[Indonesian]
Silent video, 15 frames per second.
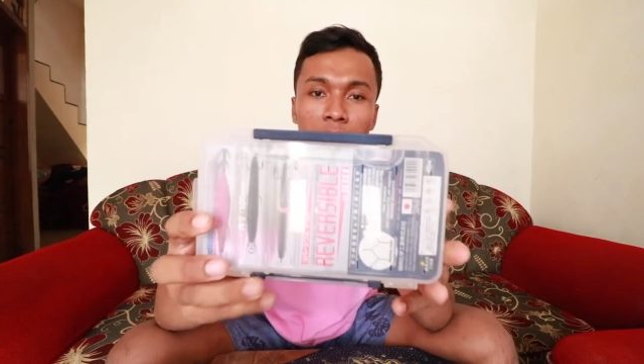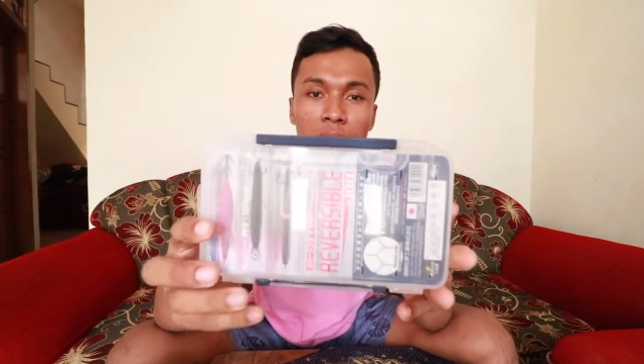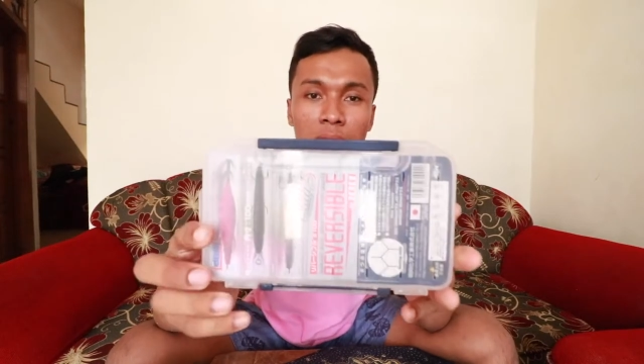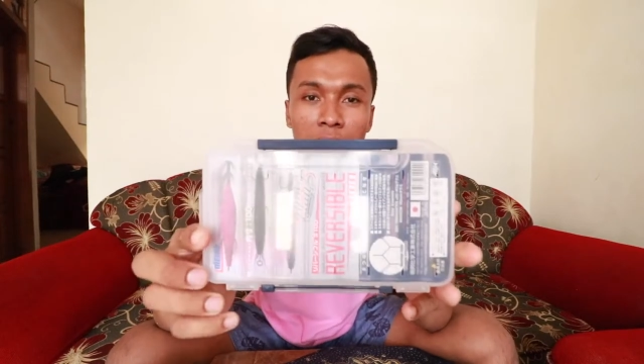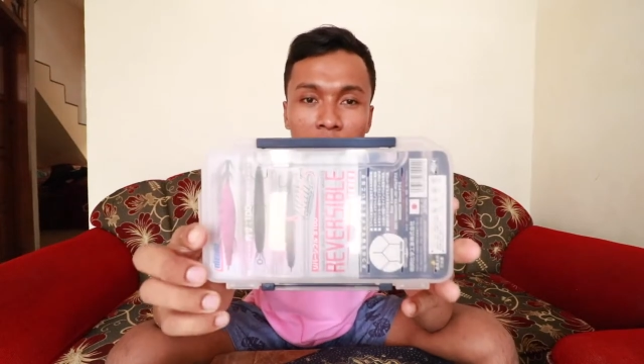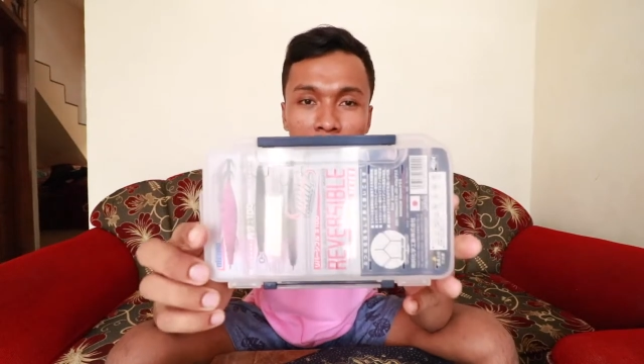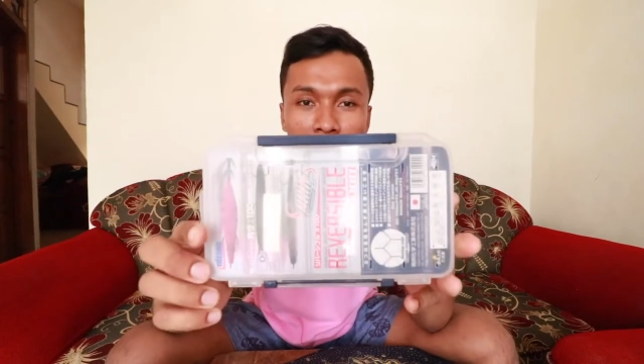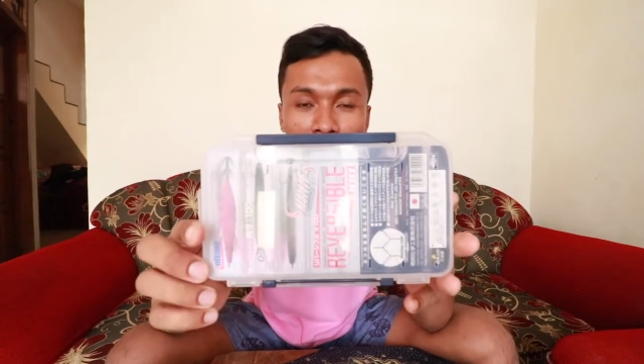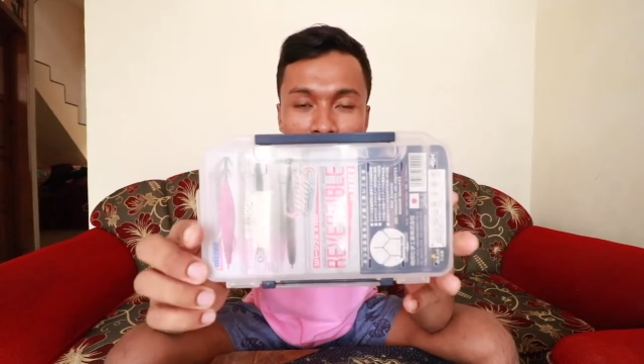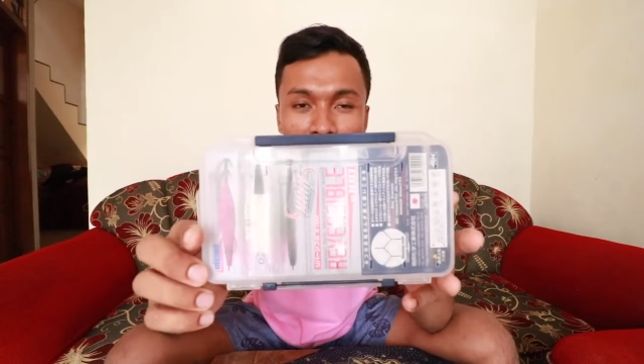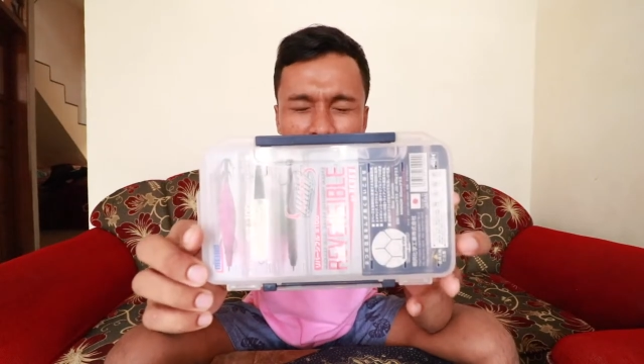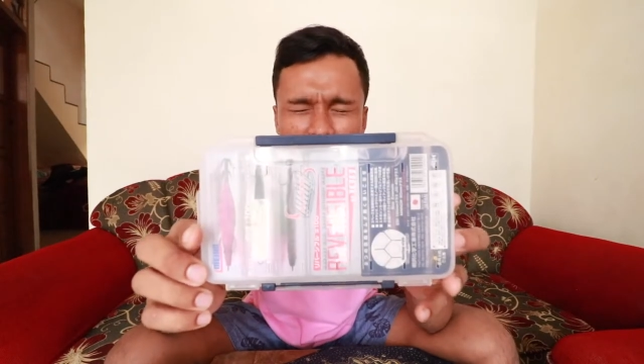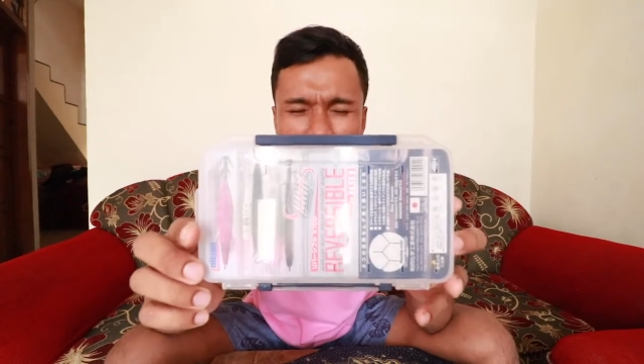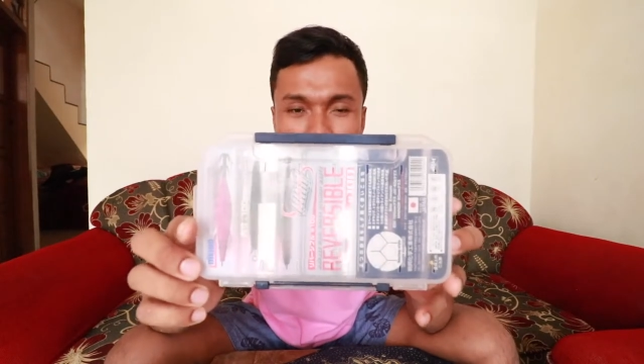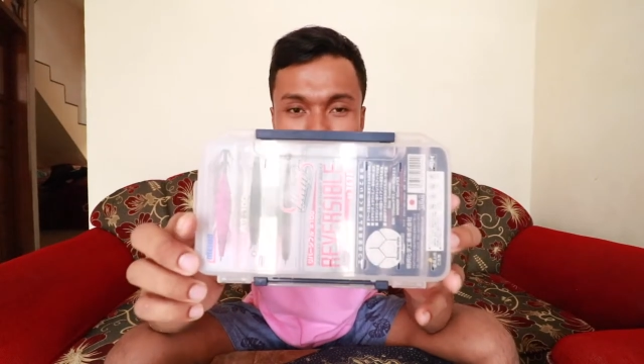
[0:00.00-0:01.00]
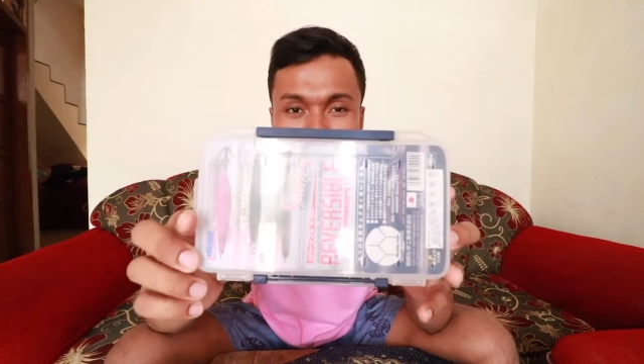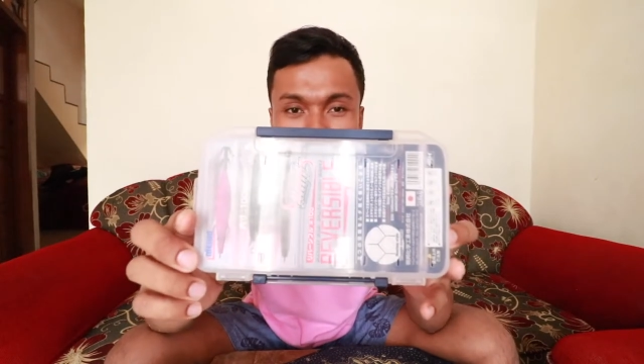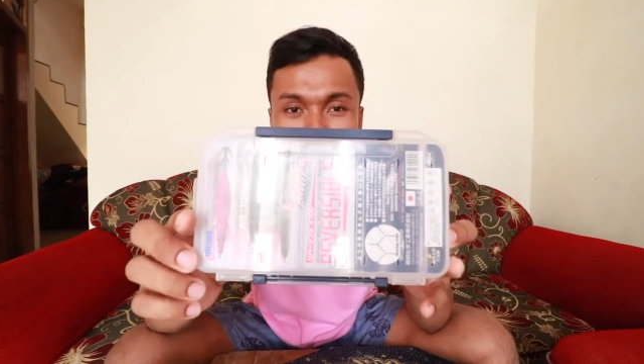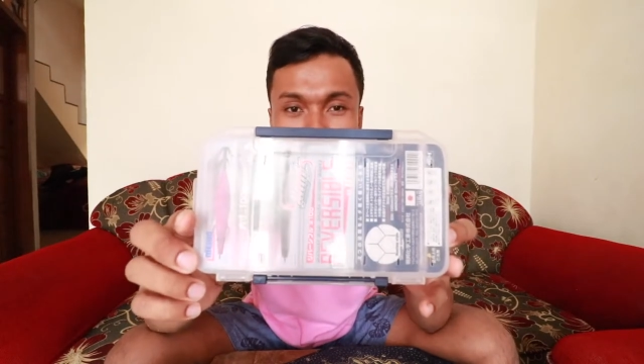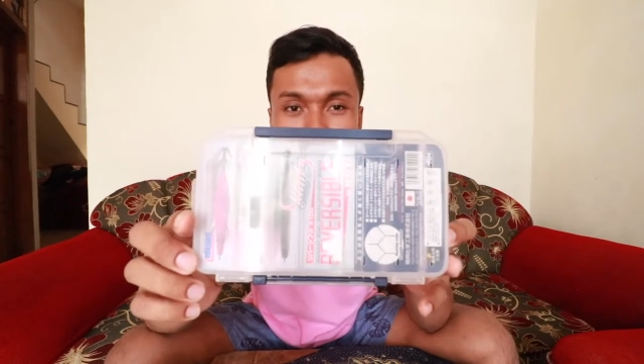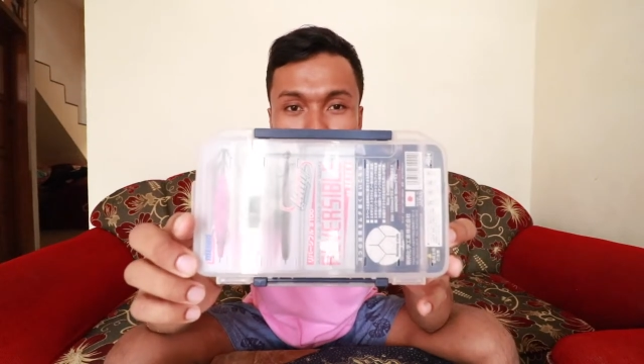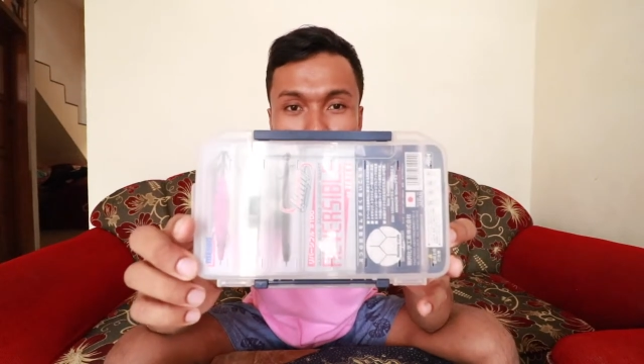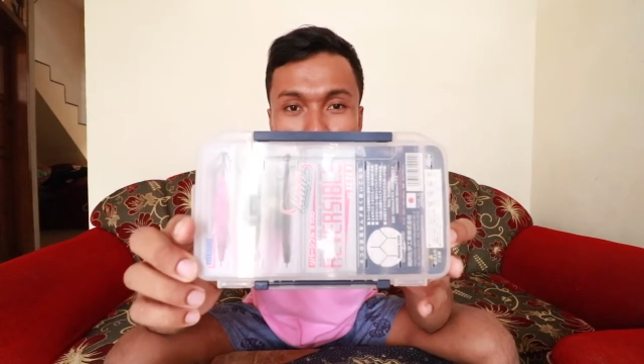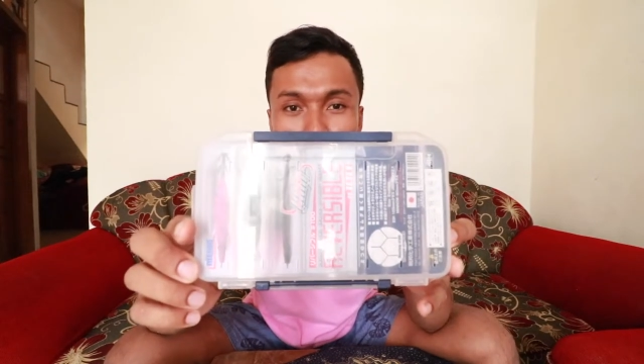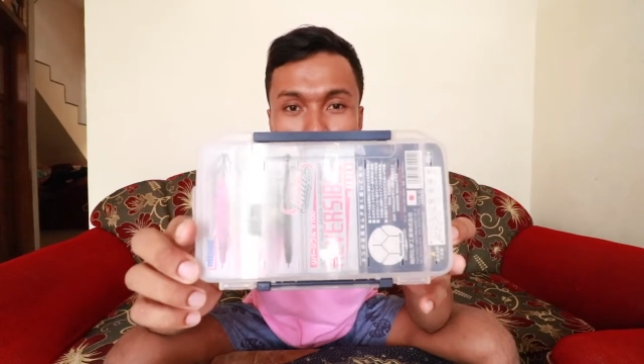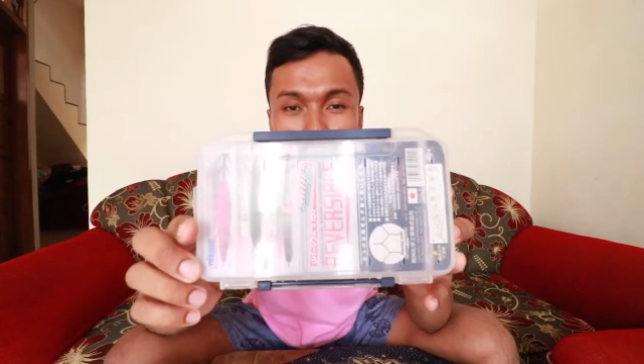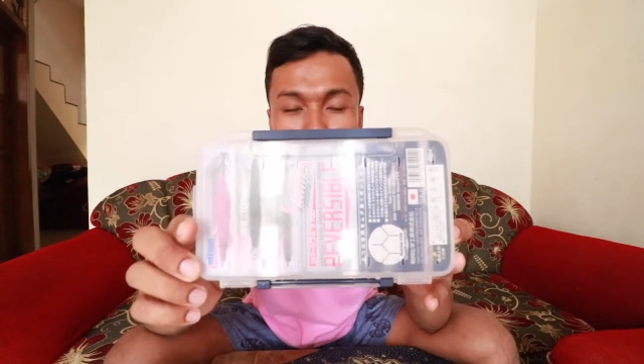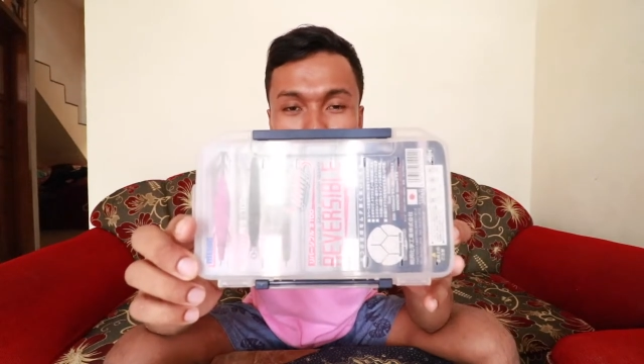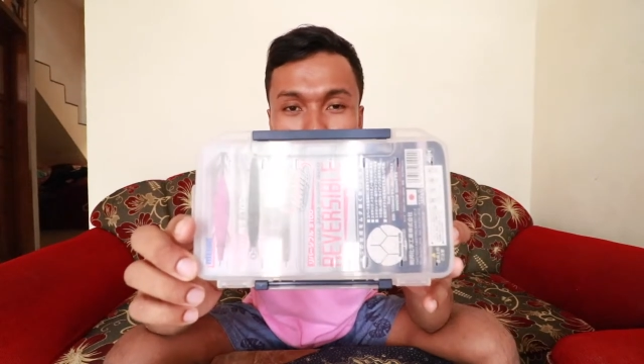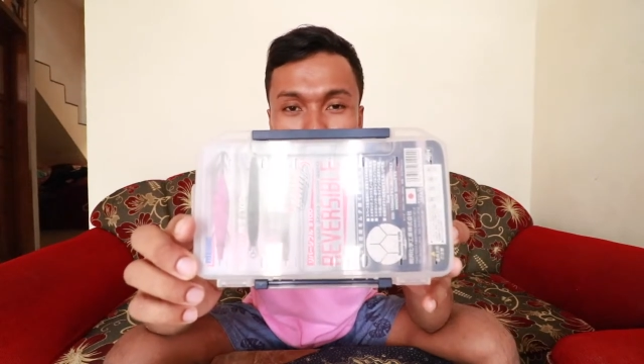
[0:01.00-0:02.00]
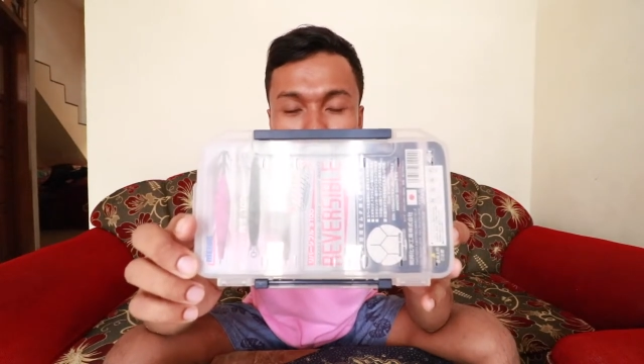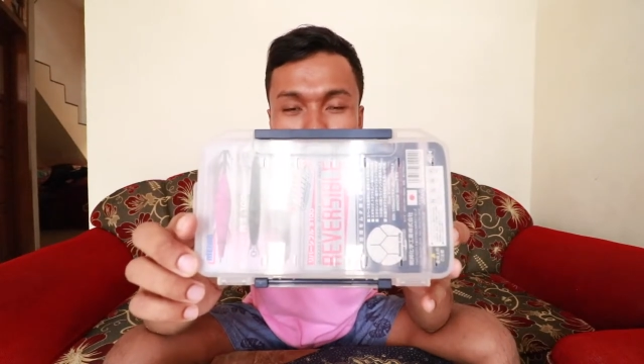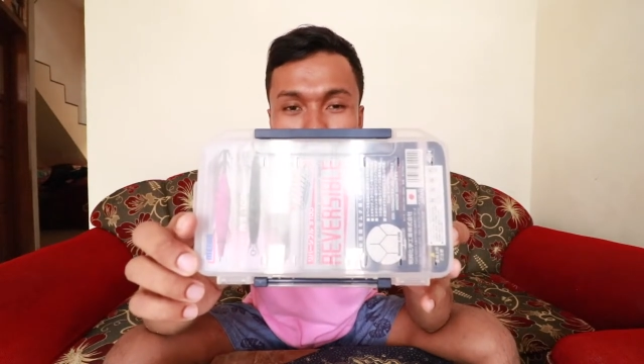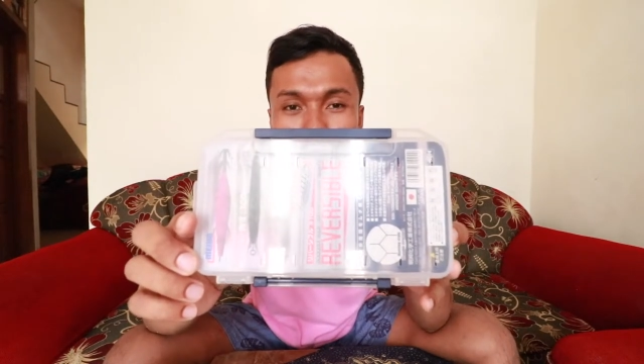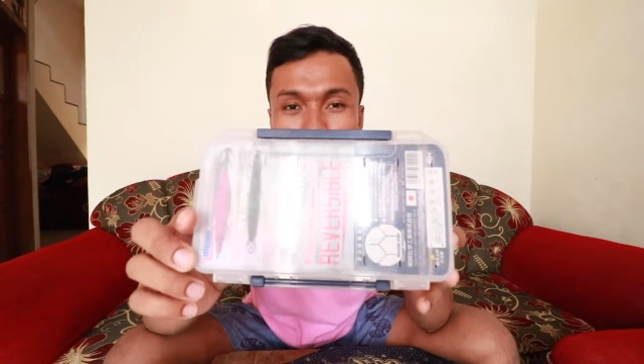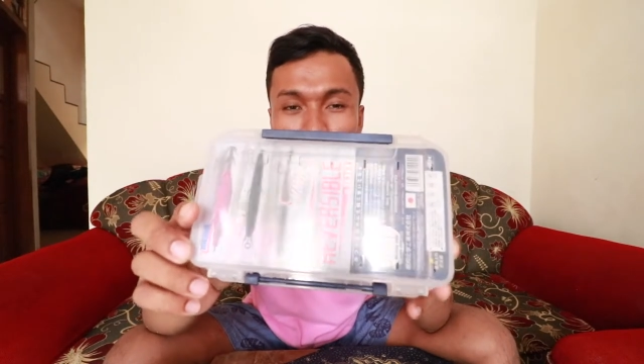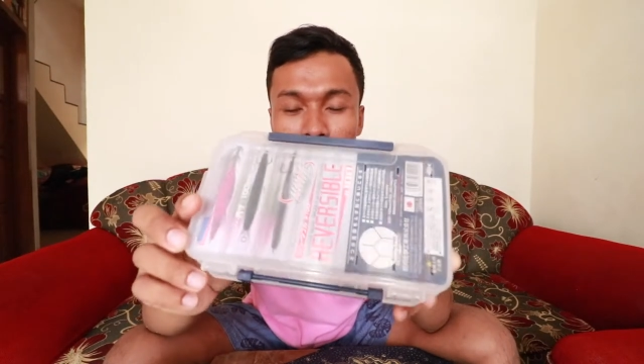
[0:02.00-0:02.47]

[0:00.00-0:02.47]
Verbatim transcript: ini dia guys Meho box lure